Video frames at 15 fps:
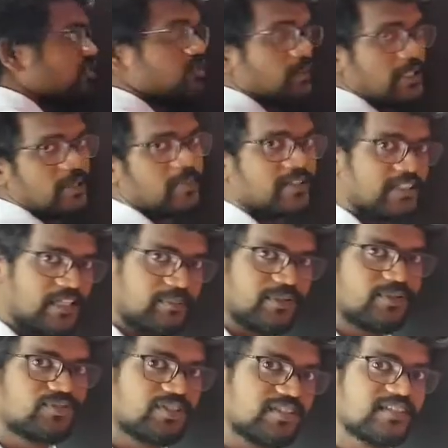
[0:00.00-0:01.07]
யூஸ் பண்ணியிருப்பேன் அதான் ஐம்
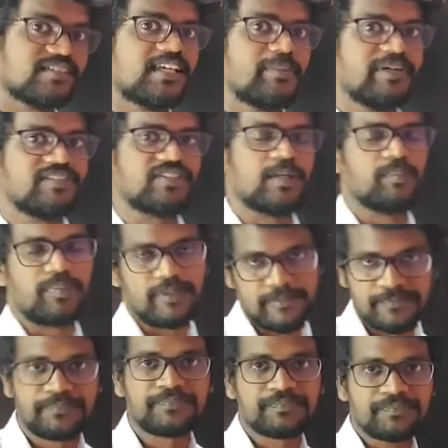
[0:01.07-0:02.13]
யூஸிங் த சேம் எக்ஸாம்பிள்
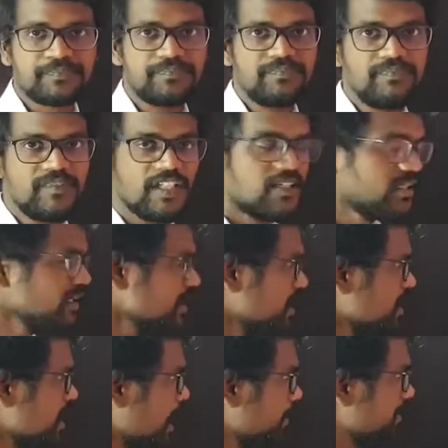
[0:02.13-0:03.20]
இல்லையா
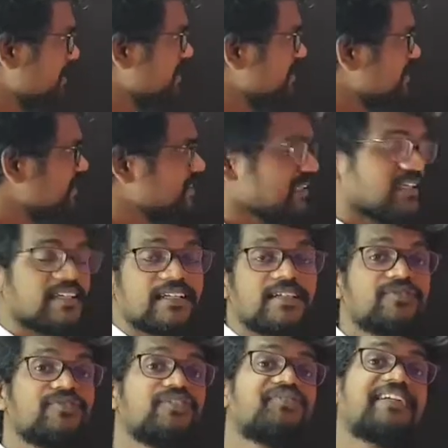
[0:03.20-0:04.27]
அப்போ எனக்கு இந்த இடத்துல எனக்கு
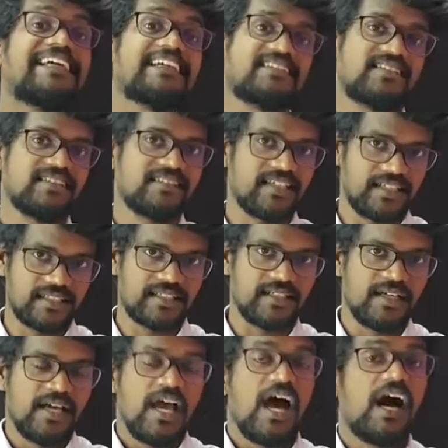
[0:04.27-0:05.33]
ஃபிஃப்டி எக்ஸஸாக இருக்குது
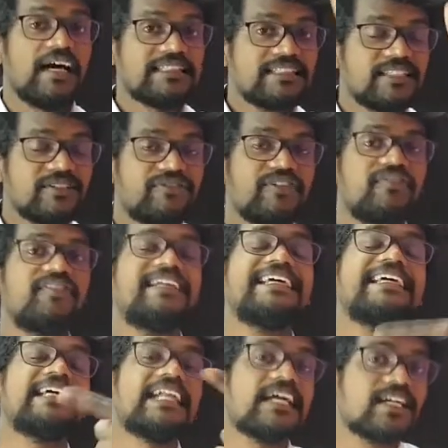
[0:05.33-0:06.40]
அந்த ஃபிஃப்டி
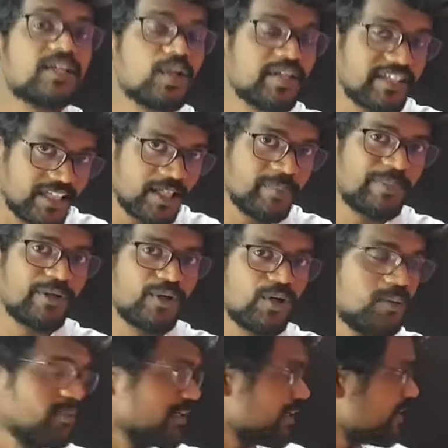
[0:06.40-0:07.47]
எலக்ட்ரான் என்ன பண்ணும்
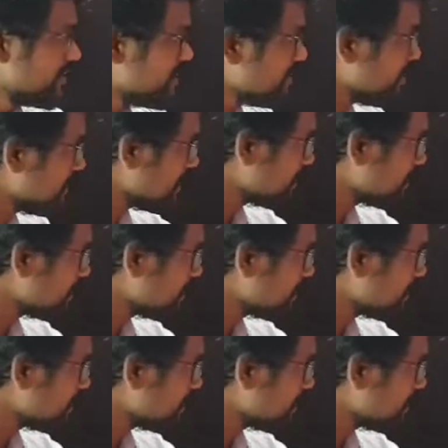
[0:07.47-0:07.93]
அப்படின்னா இந்த